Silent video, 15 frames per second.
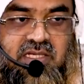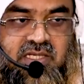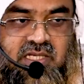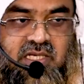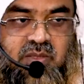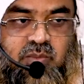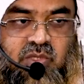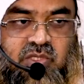
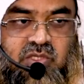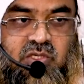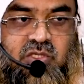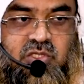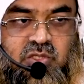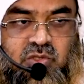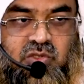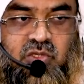ঠিক মতো
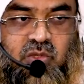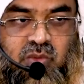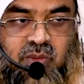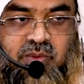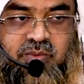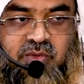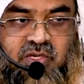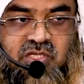
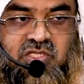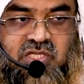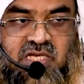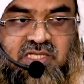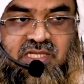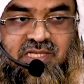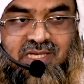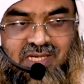সুন্দরভাবে ফরজ
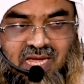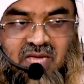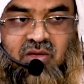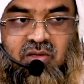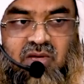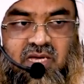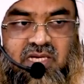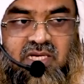সলাত আদায় না
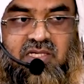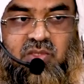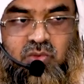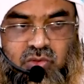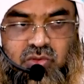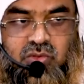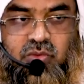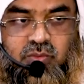করা এটা একটি
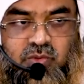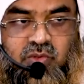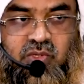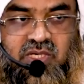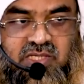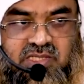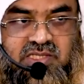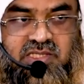গুরুত্বপূর্ণ
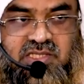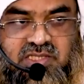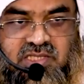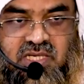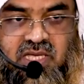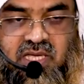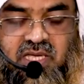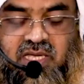একটি জিনিস
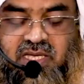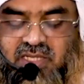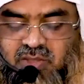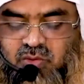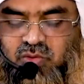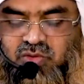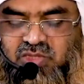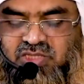
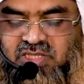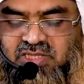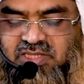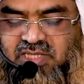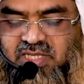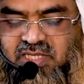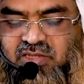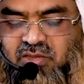গুরুত্বের সাথে
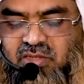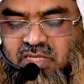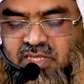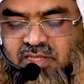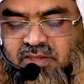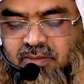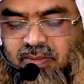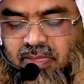দেখা দরকার
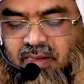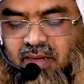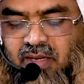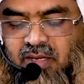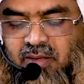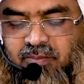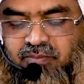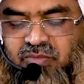
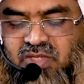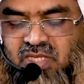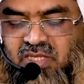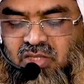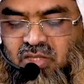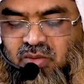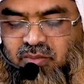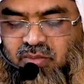তিন
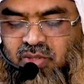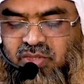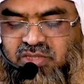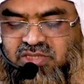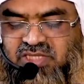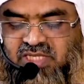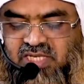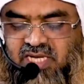নম্বর
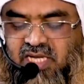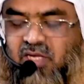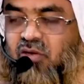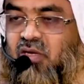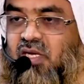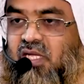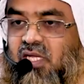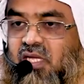যে
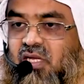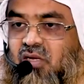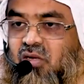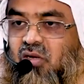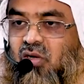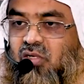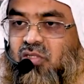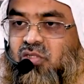কারণে
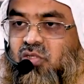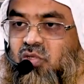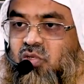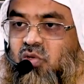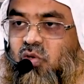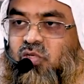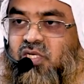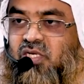অন্তর
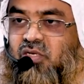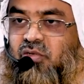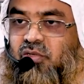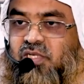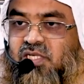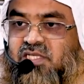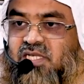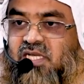কঠিন
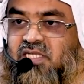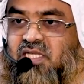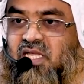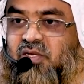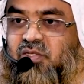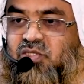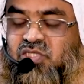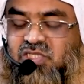হয়ে যায় তা
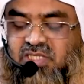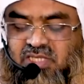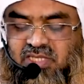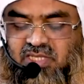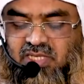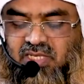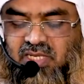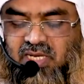হচ্ছে
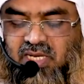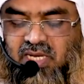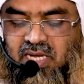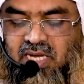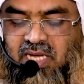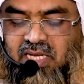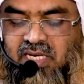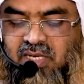
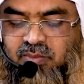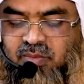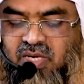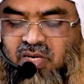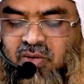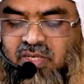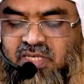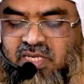হারাম
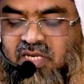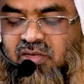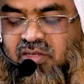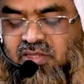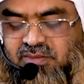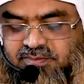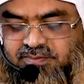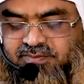খাওয়ার
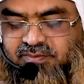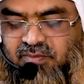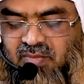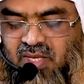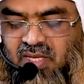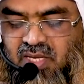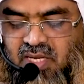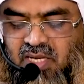কারণে
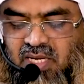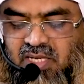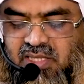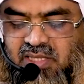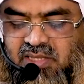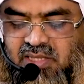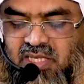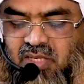
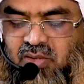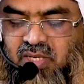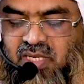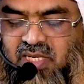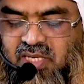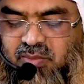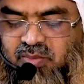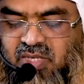হারাম খাওয়া
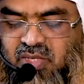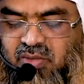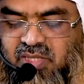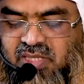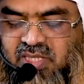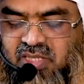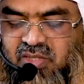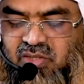হারাম
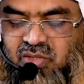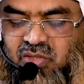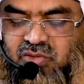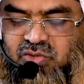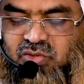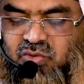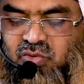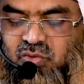খাওয়ার কারণে
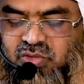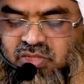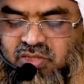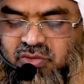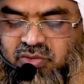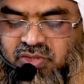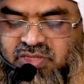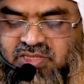অন্তর
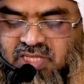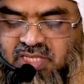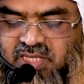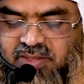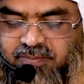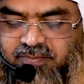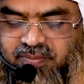কঠিন হয়ে যায়